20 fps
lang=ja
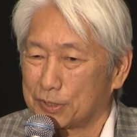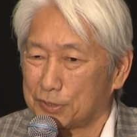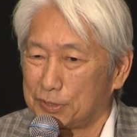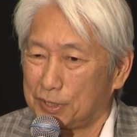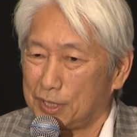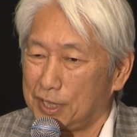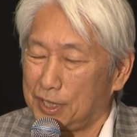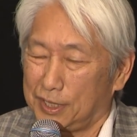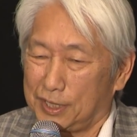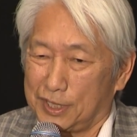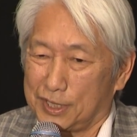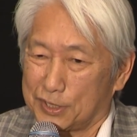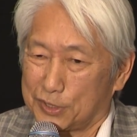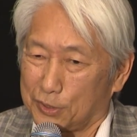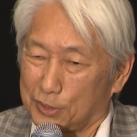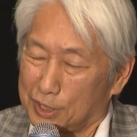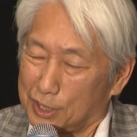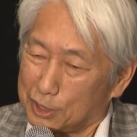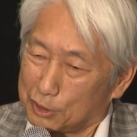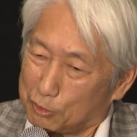そして
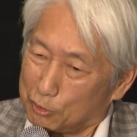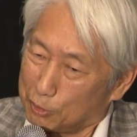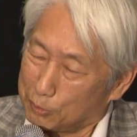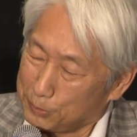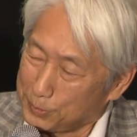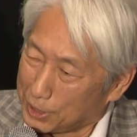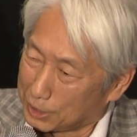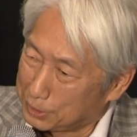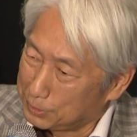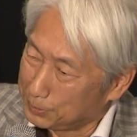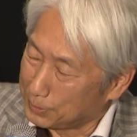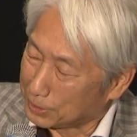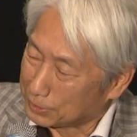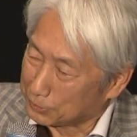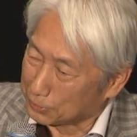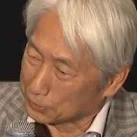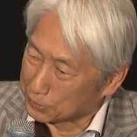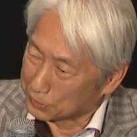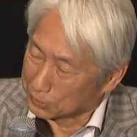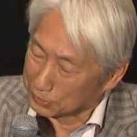それがこう脈々
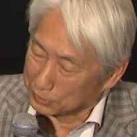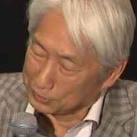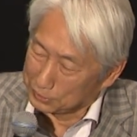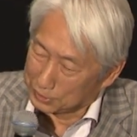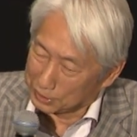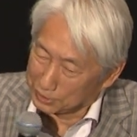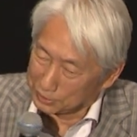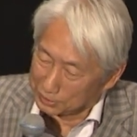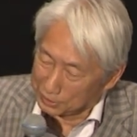と続いてい